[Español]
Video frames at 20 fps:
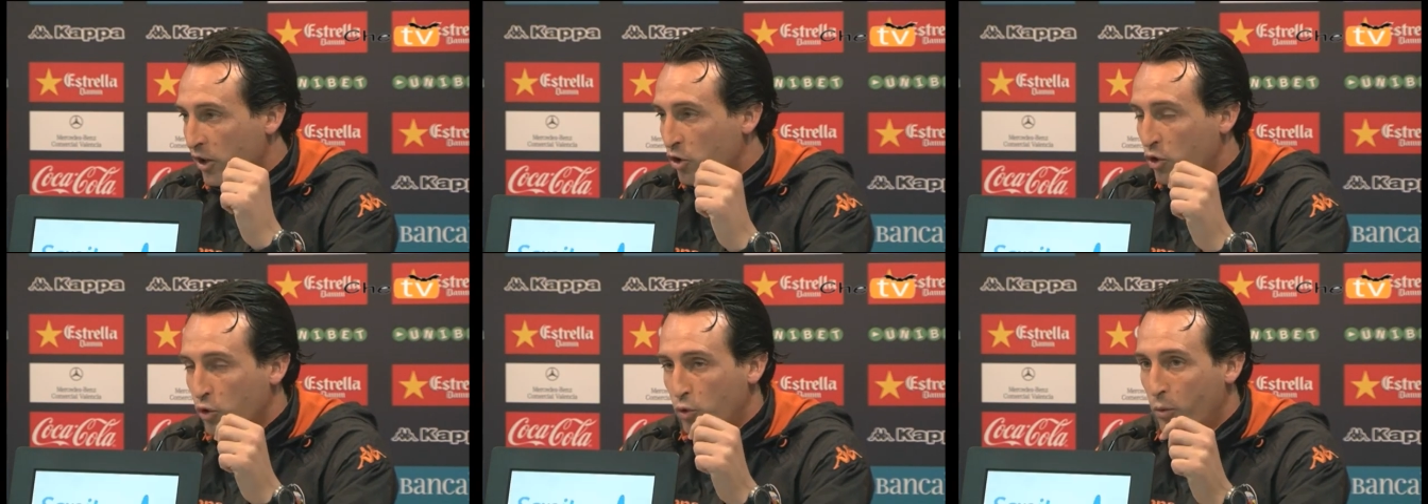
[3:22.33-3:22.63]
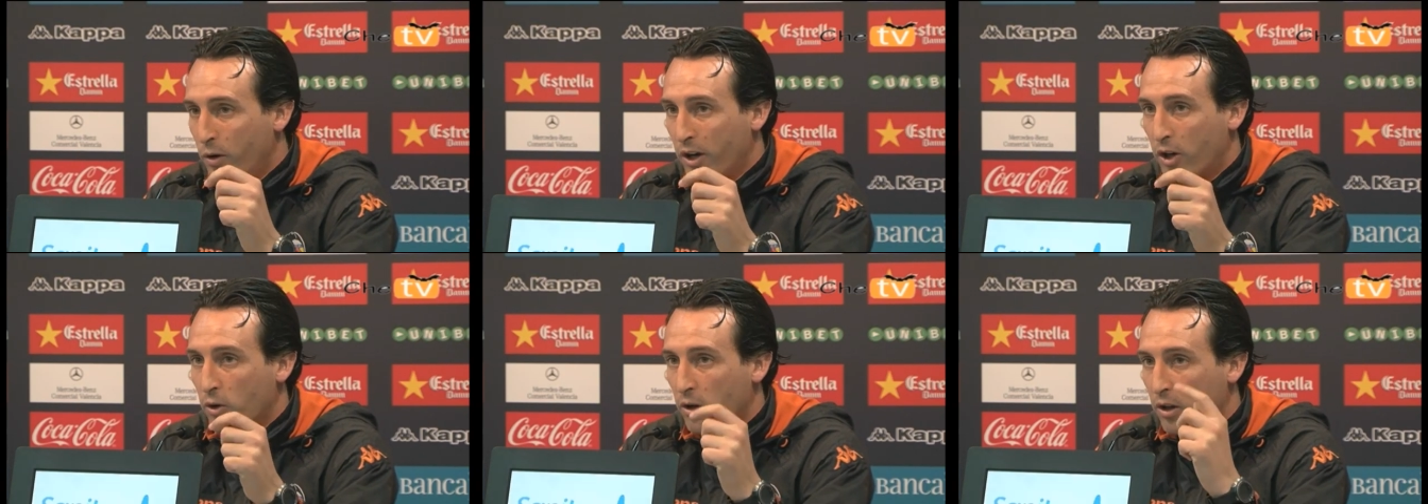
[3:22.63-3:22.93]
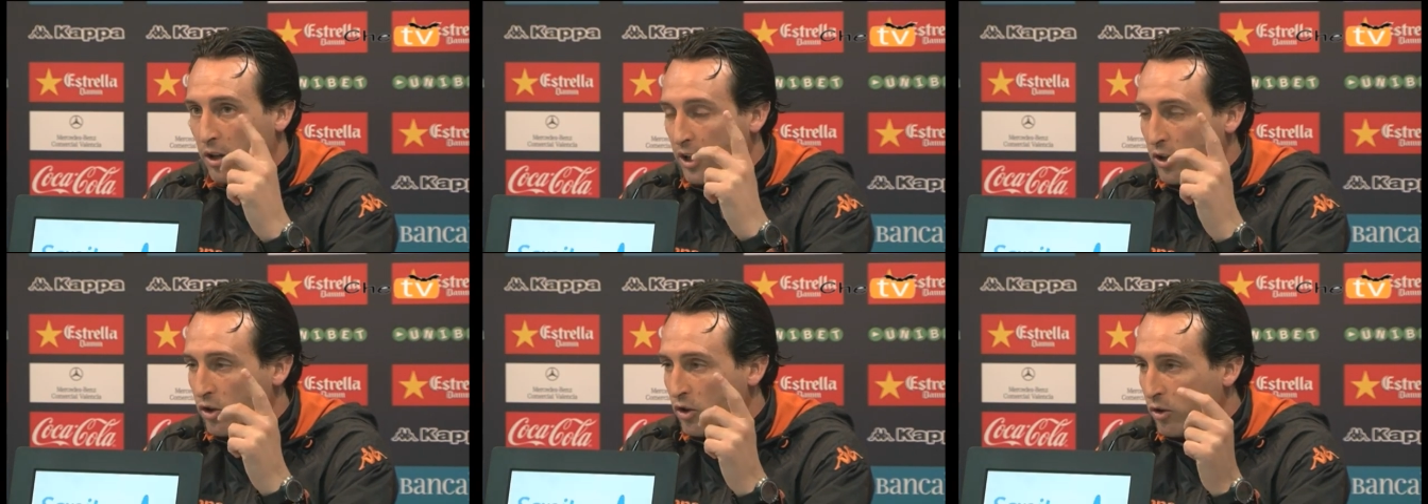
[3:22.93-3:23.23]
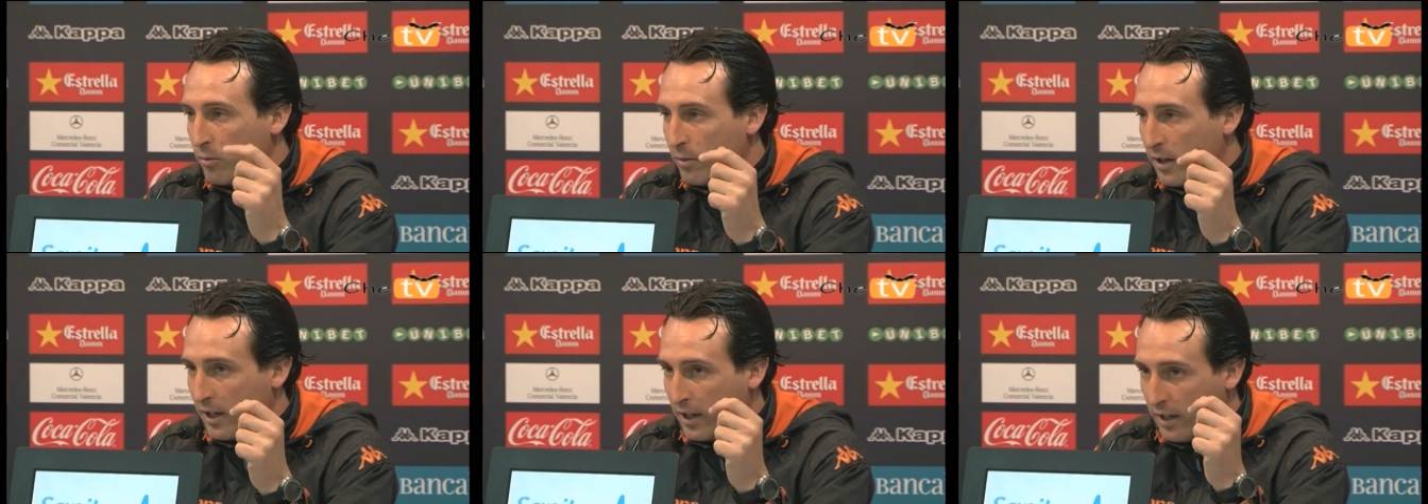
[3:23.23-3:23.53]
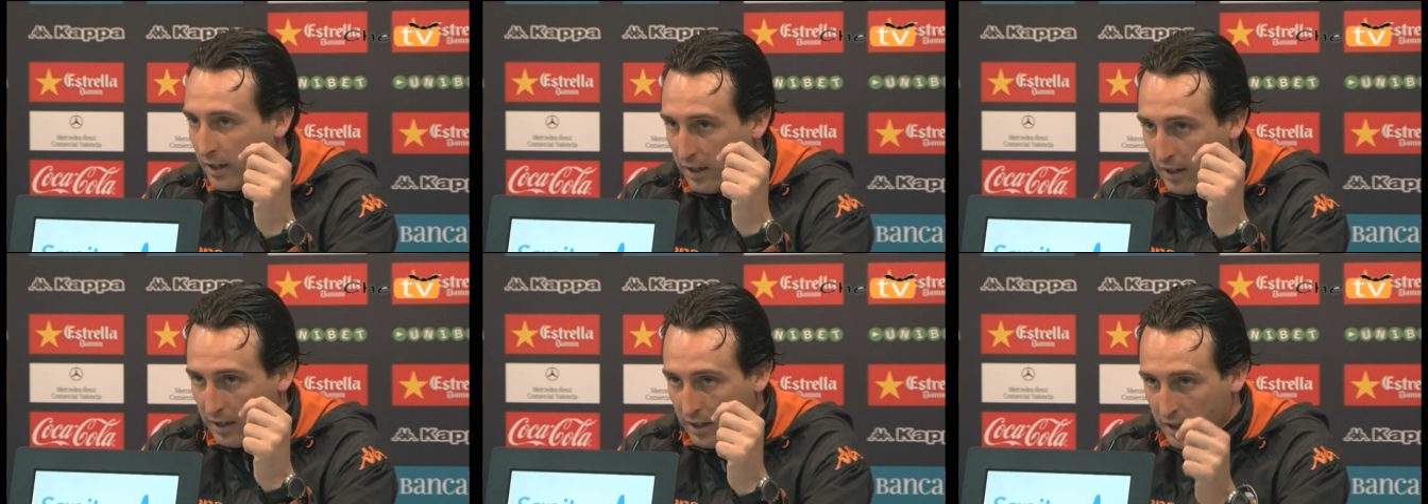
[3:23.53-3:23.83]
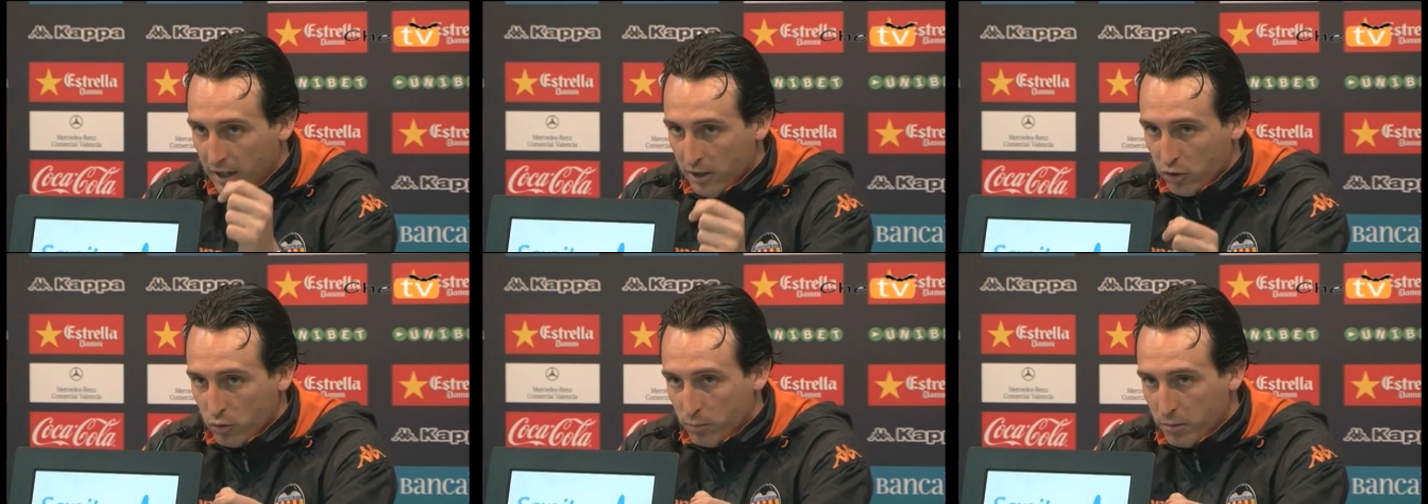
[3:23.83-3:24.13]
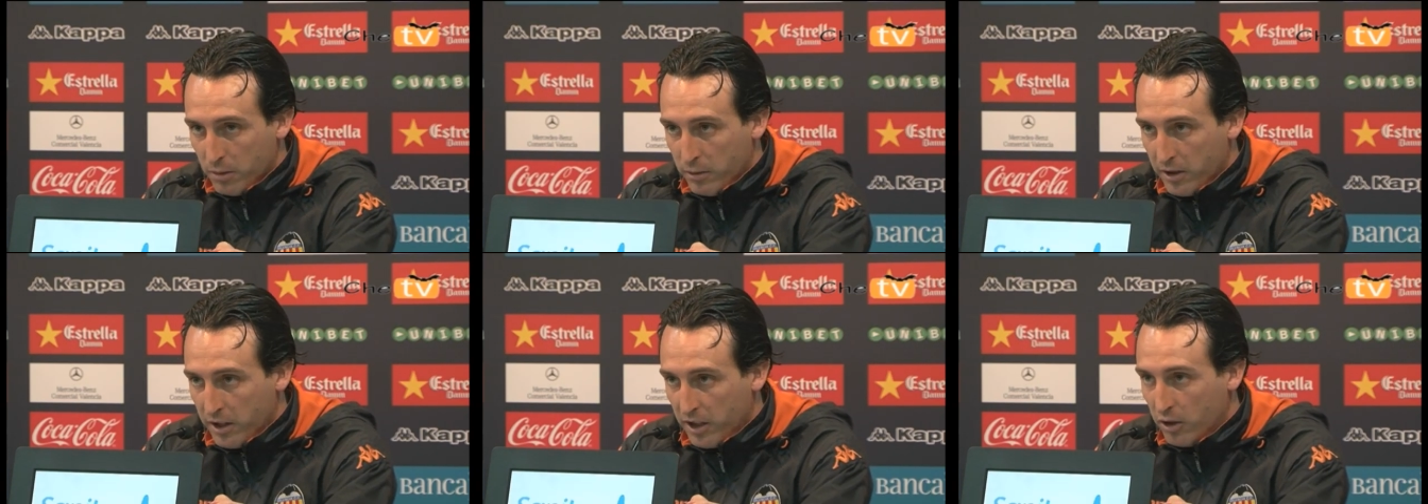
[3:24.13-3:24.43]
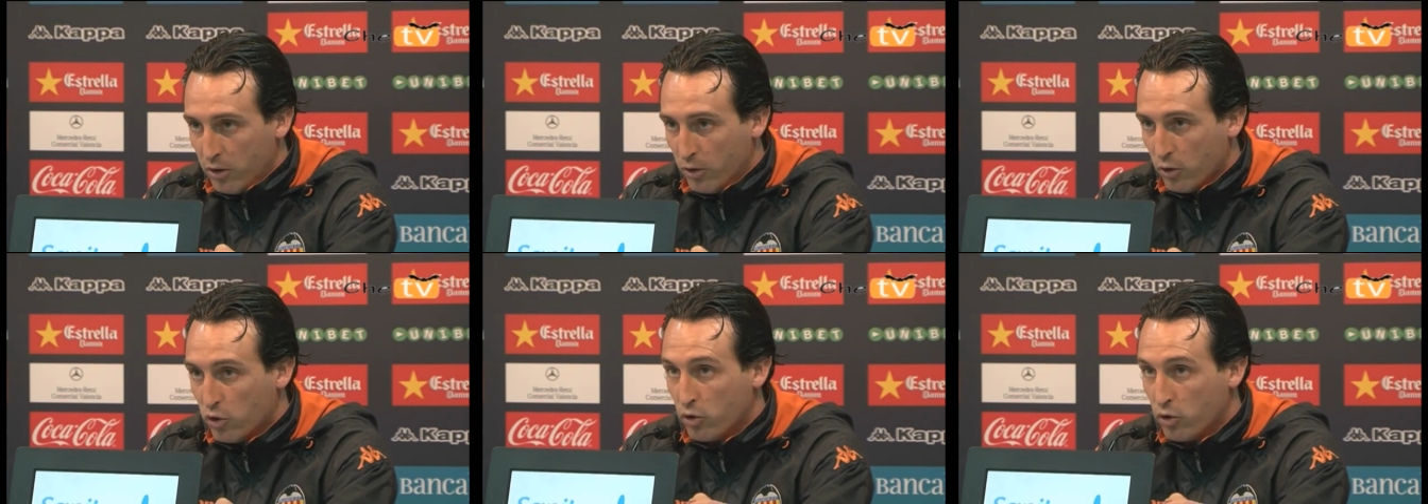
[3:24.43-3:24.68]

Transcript: sube corriendo, baja a su primer hijo,